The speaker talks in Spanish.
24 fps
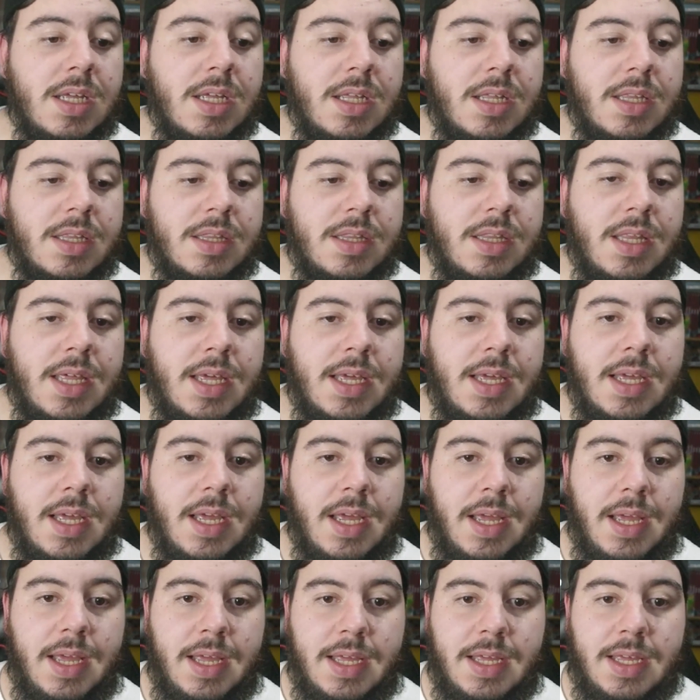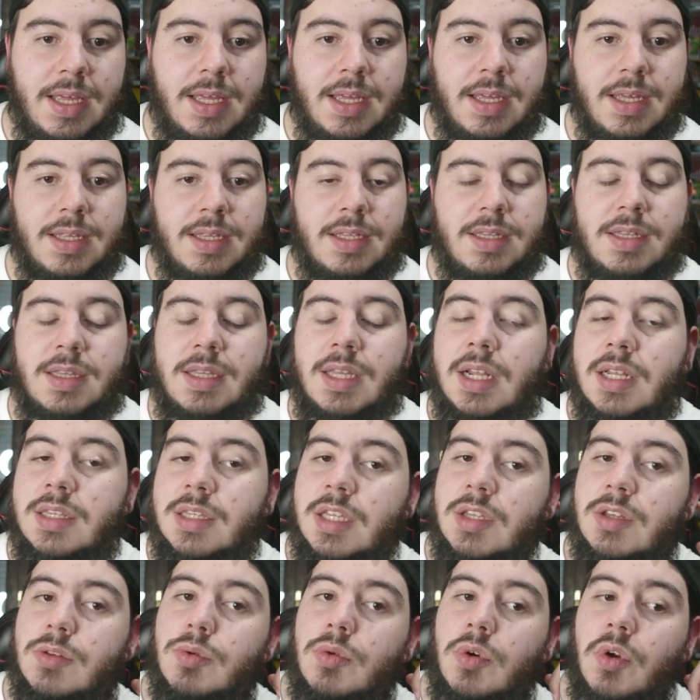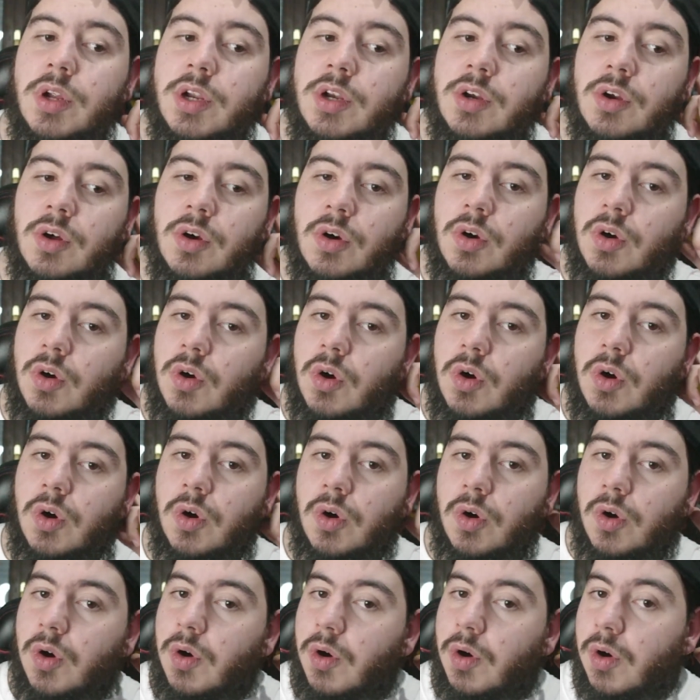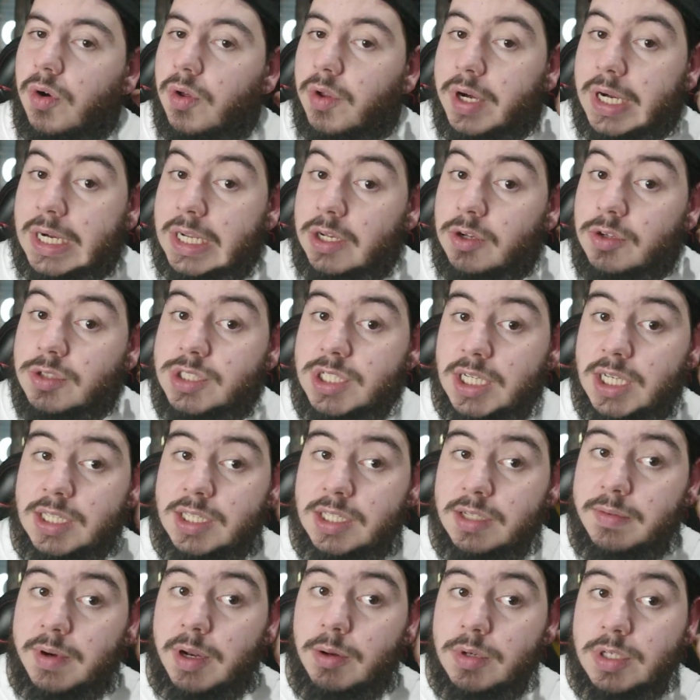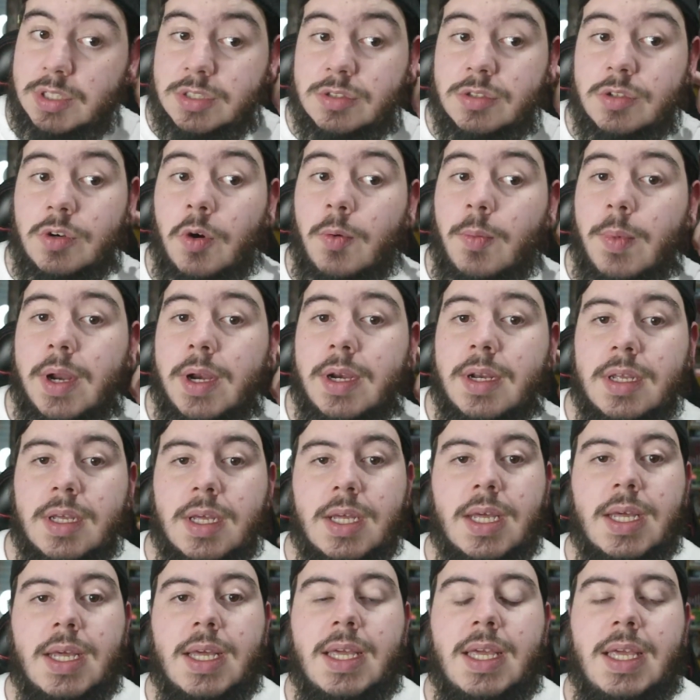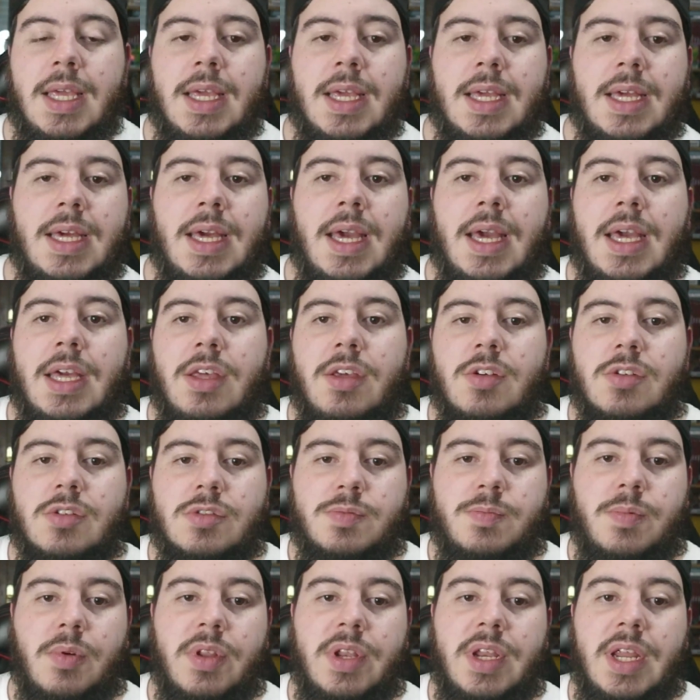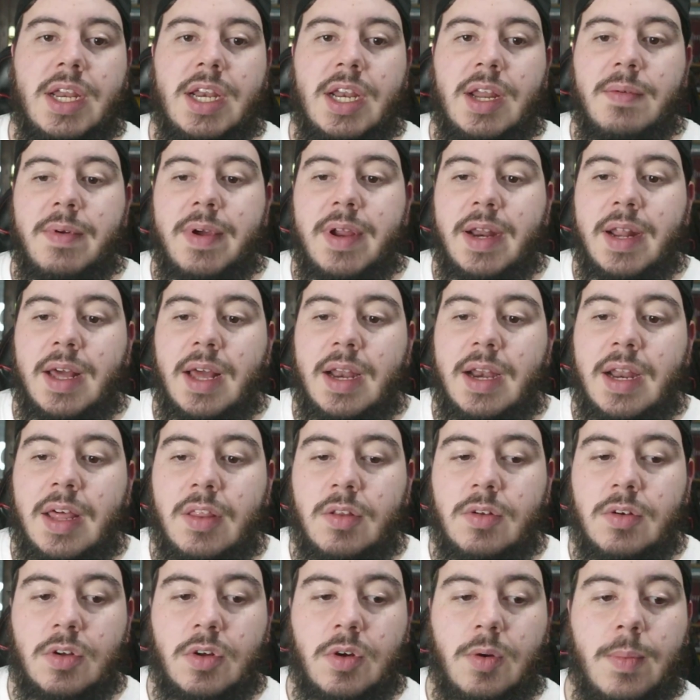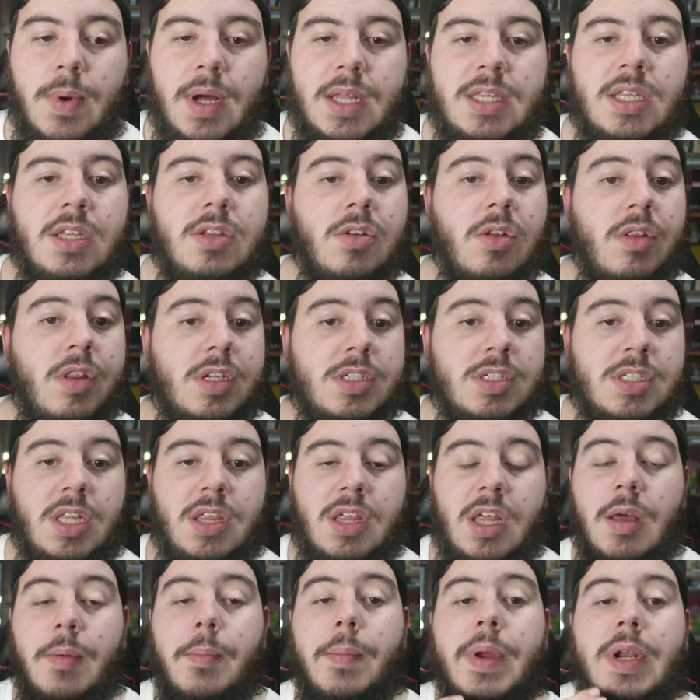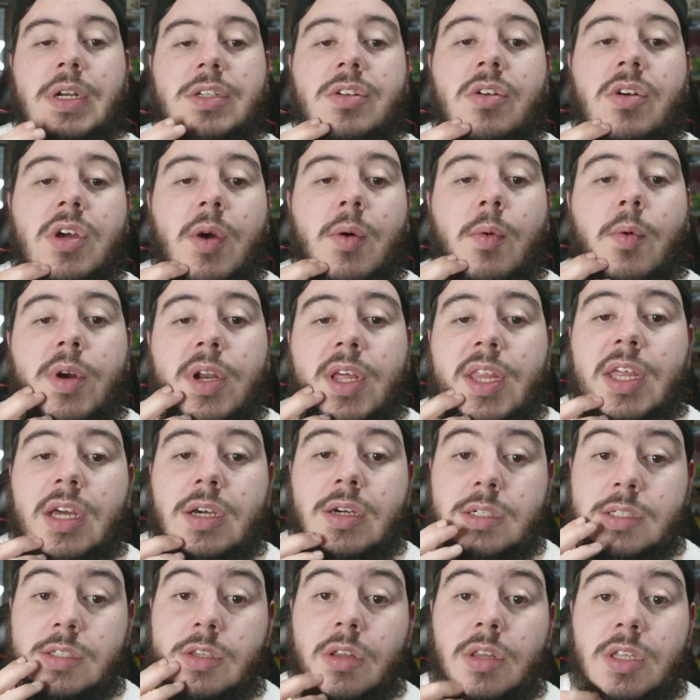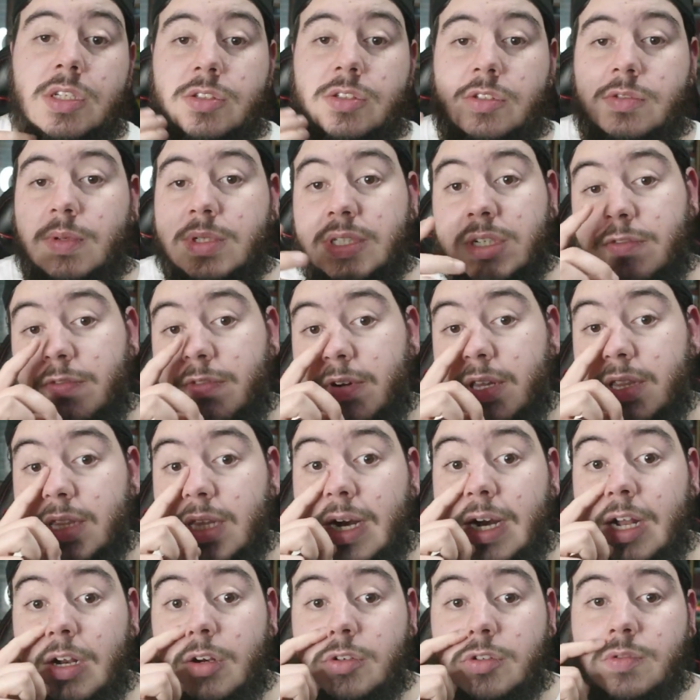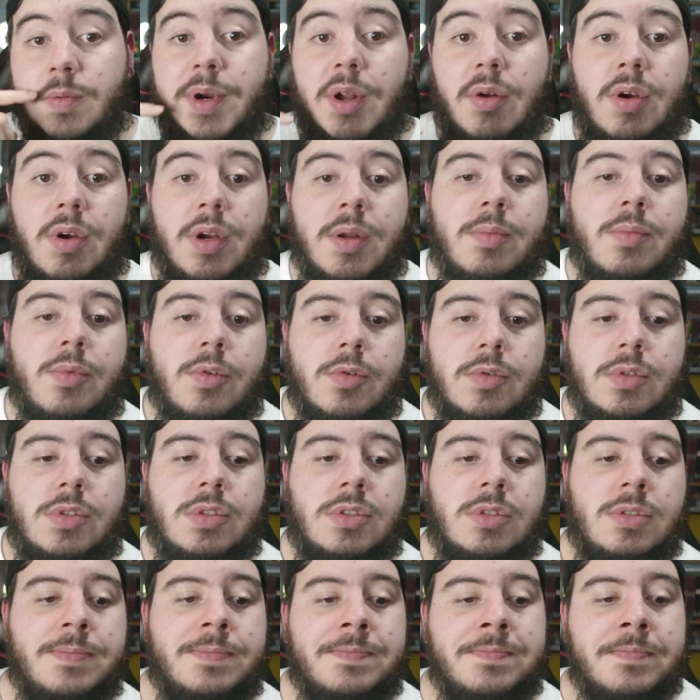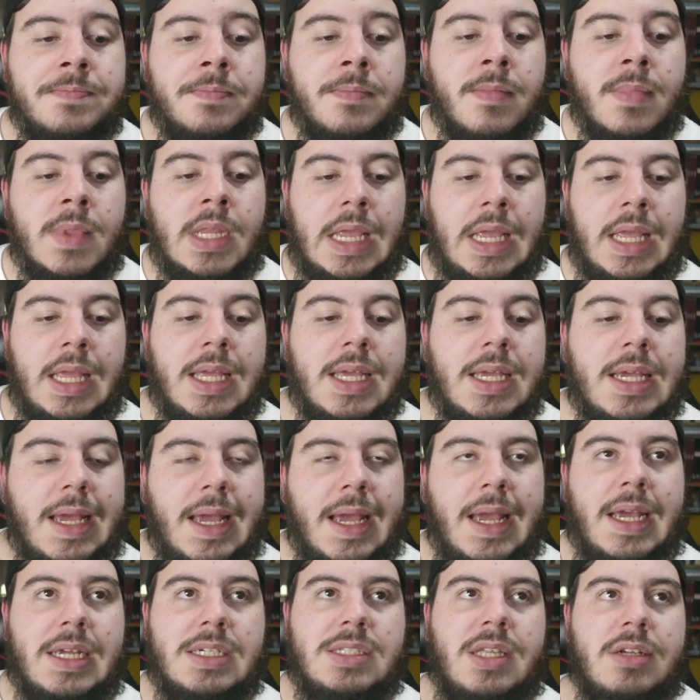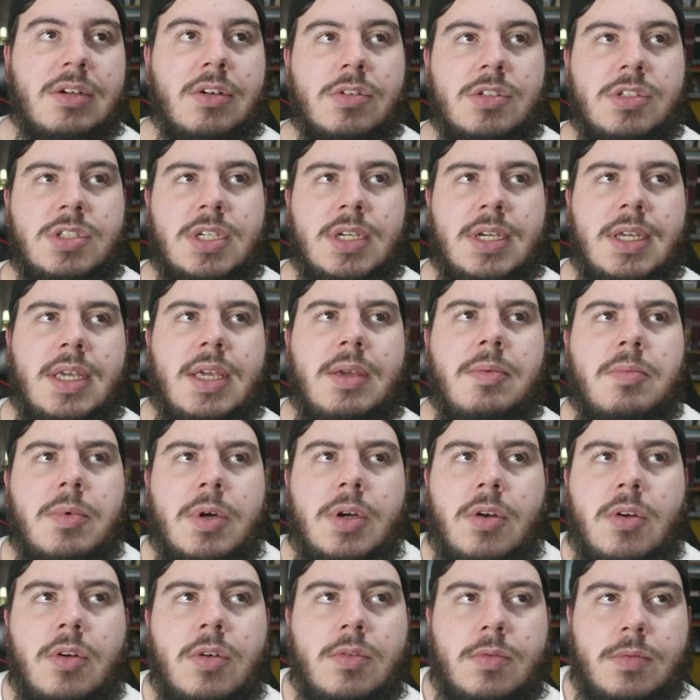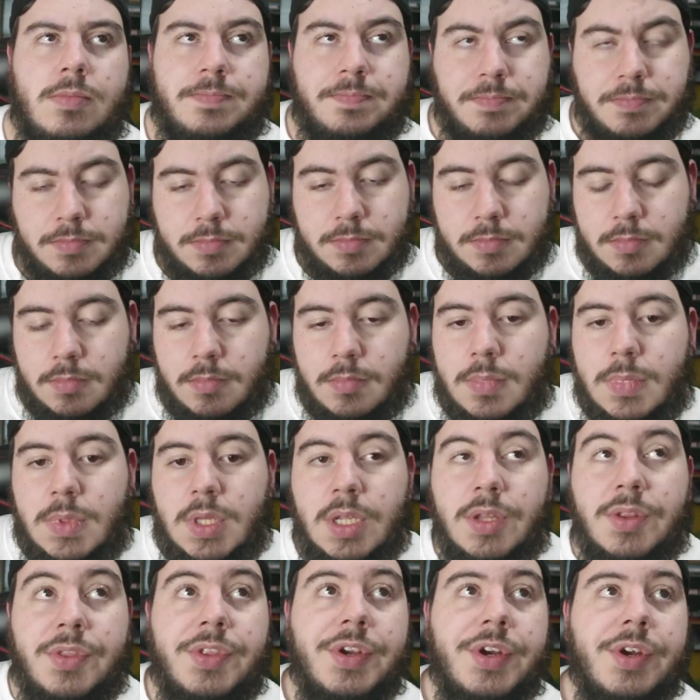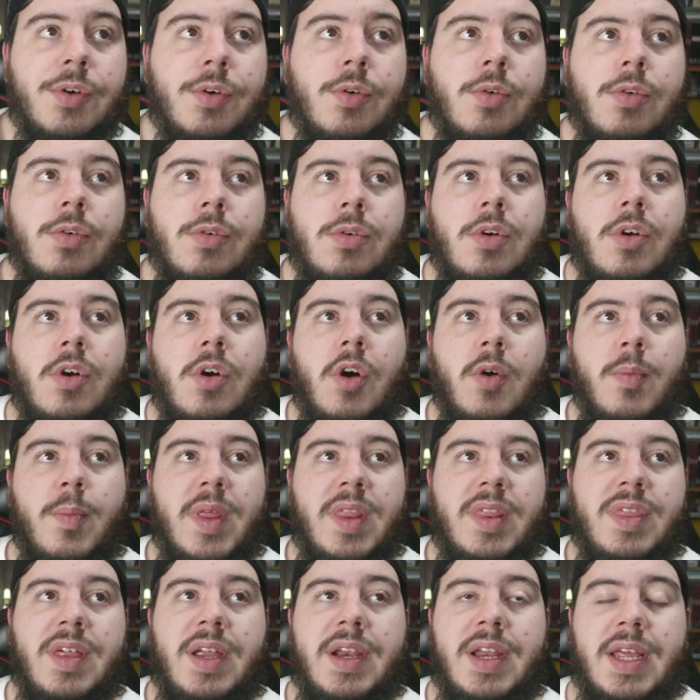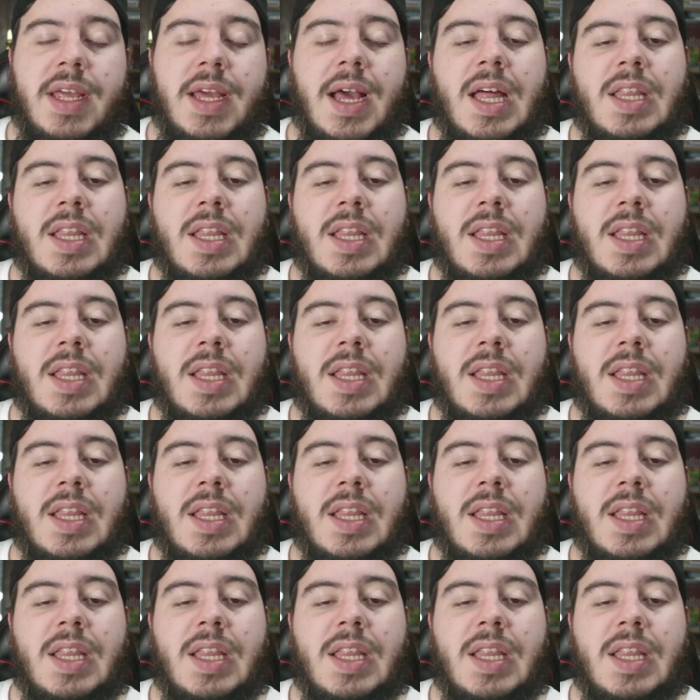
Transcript: del título y no Ricochet y Braun Strowman y que ellos podrían haber ganado el combate. Entonces dice Adam Pierce, oh, qué buena idea, entonces os vais a enfrentar a los Brawling Brutes esta noche y bueno... Drew comenzaría